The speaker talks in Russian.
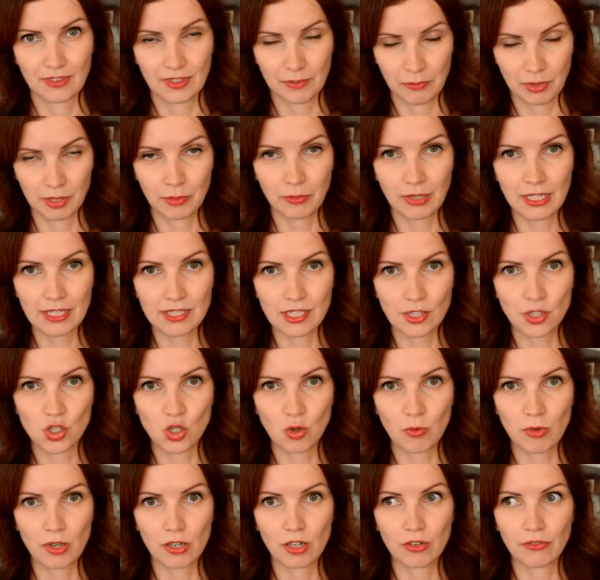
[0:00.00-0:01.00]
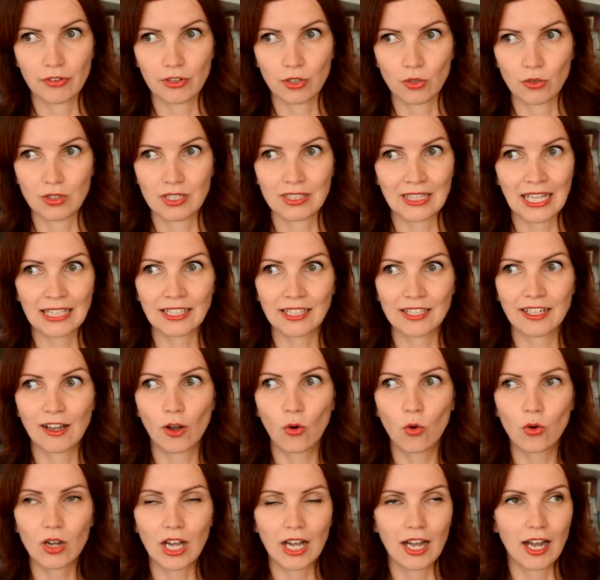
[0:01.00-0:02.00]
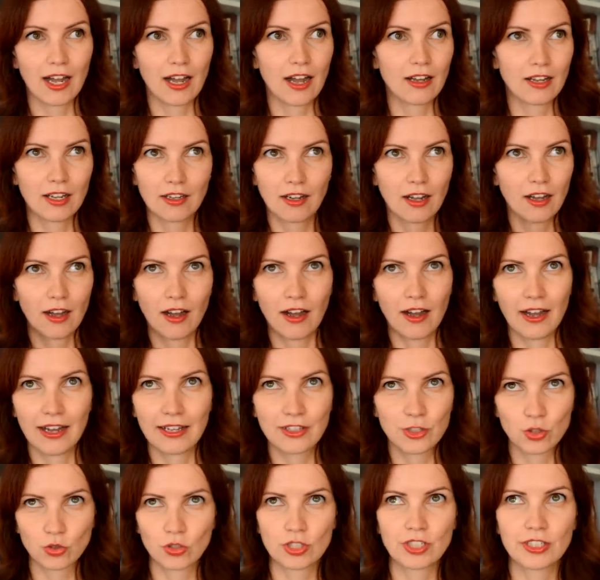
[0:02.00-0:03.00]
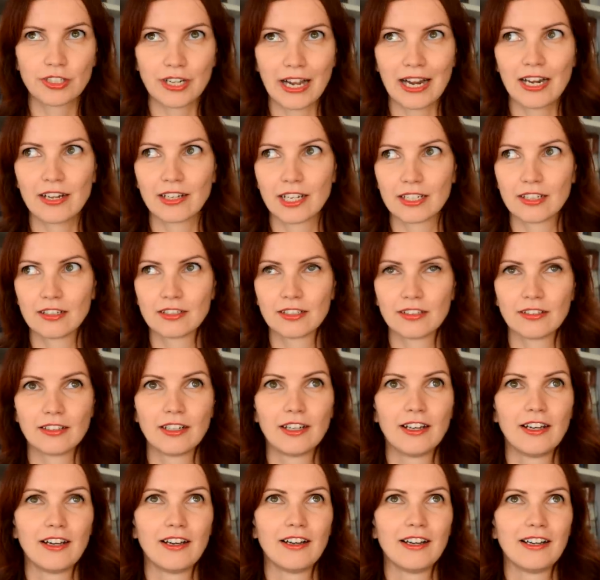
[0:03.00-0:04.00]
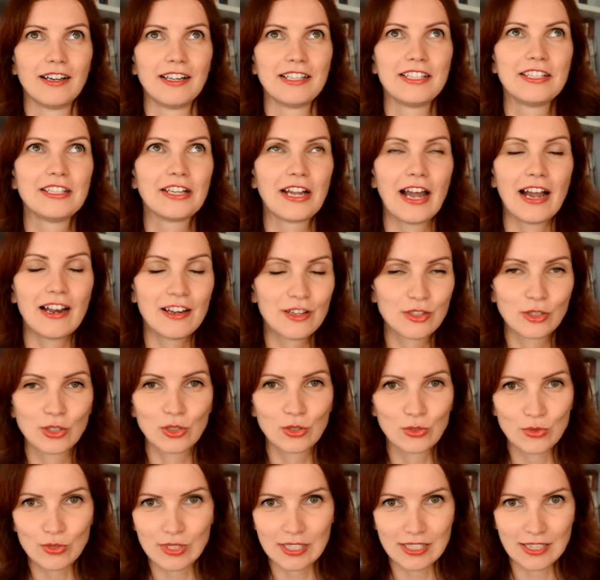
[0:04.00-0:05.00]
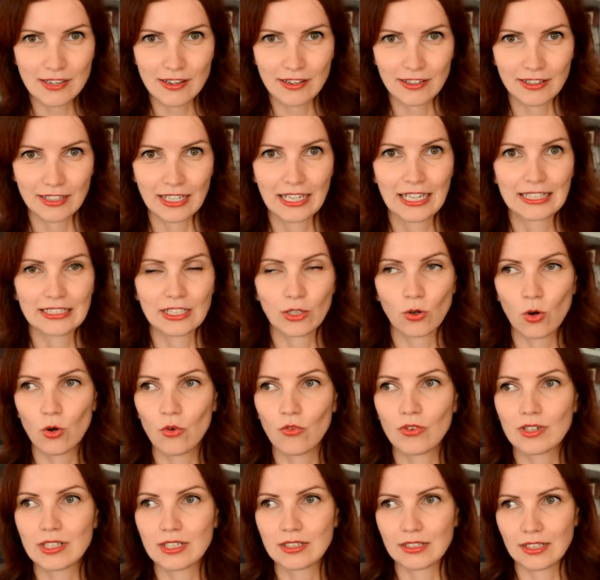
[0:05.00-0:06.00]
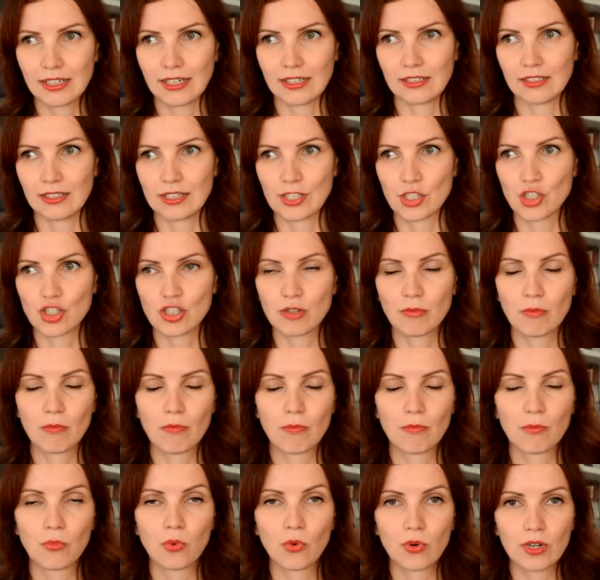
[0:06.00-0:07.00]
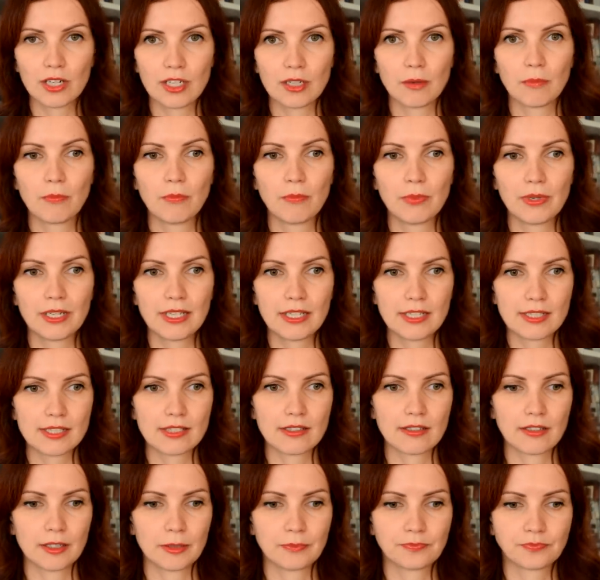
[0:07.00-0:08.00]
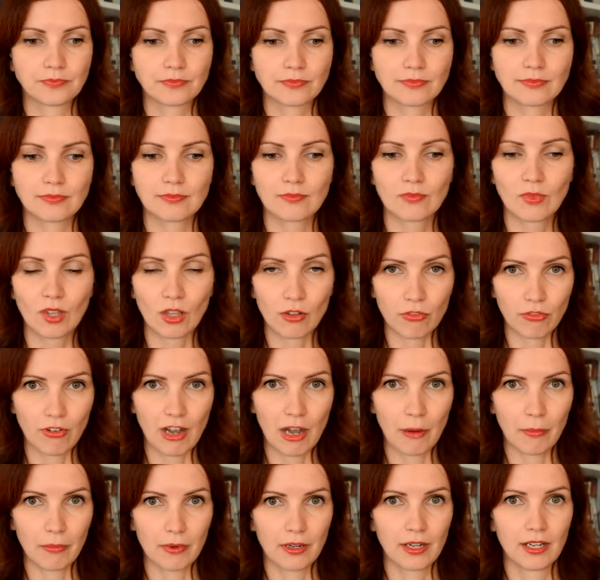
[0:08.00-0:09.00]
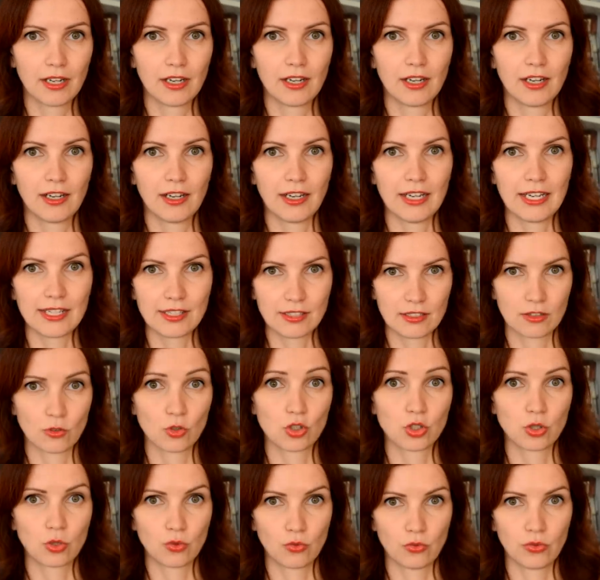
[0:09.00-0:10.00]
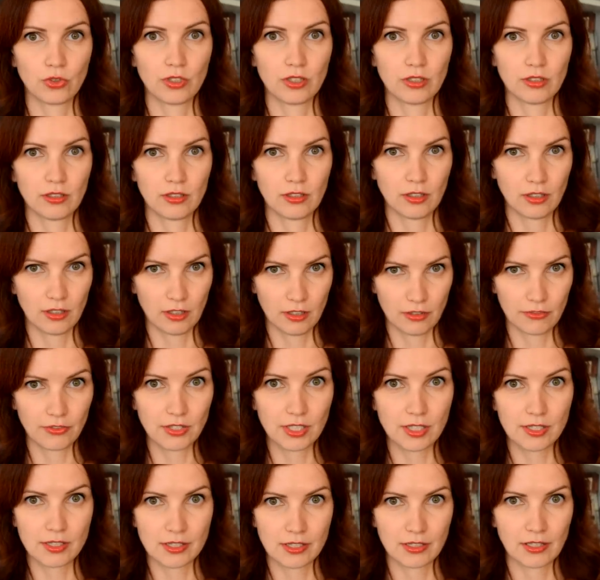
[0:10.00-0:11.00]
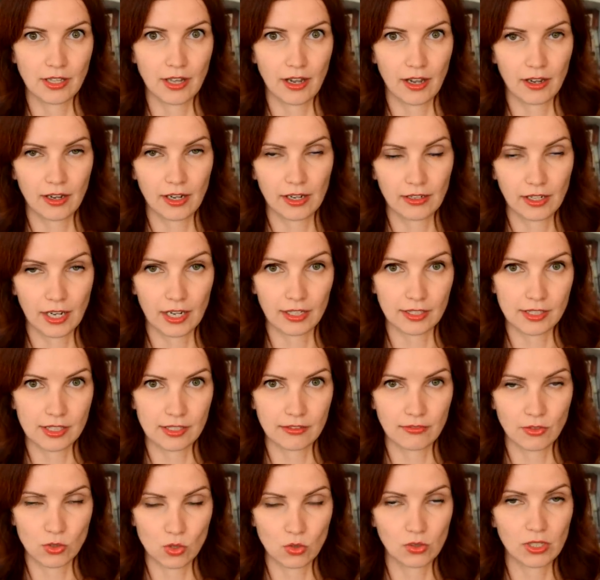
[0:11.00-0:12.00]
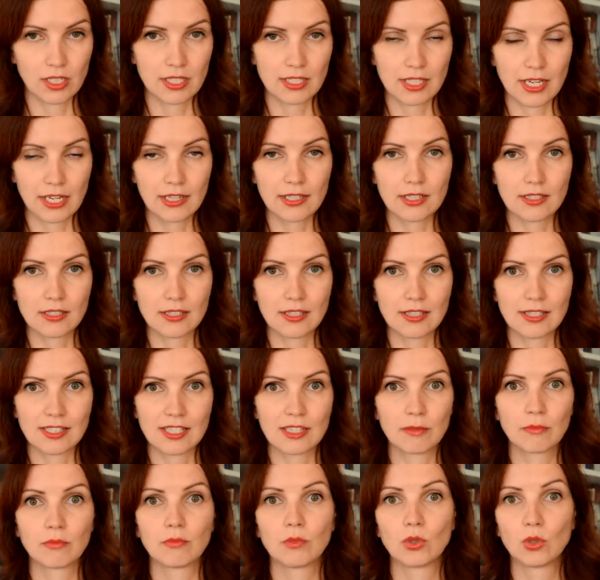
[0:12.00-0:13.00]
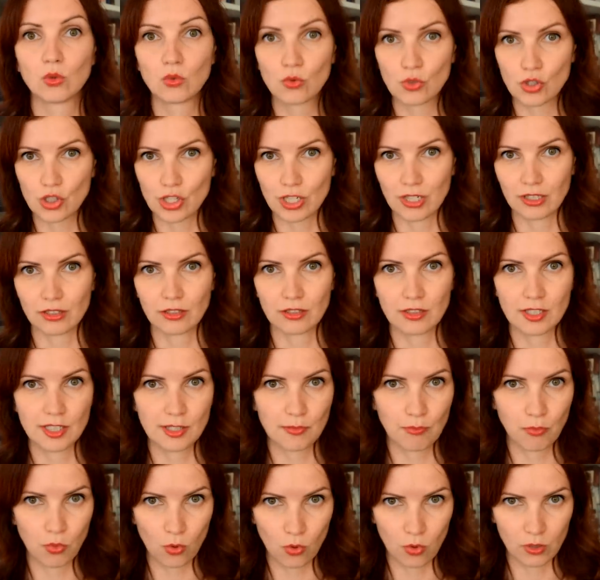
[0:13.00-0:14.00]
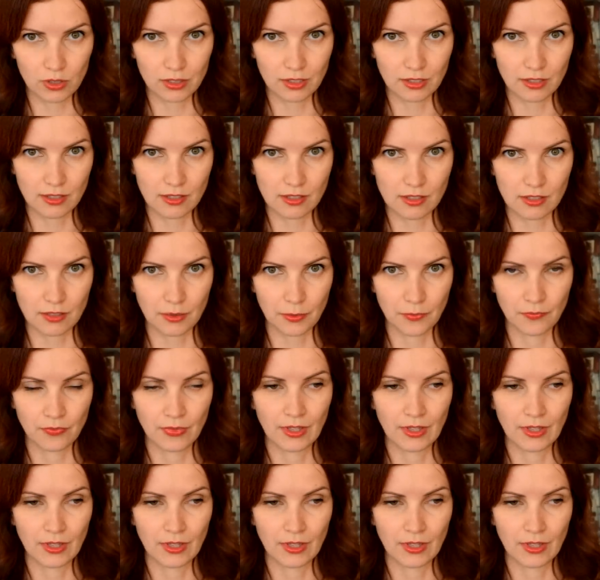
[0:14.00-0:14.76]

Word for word: Понимаете, о чем я говорю? Не надо никакой а, а что-то нереальное, каких-то нереальных людей. Такого не надо. Чем более близко вам это то, что вы э, видите на карте визуализации, тем лучше это исполнится.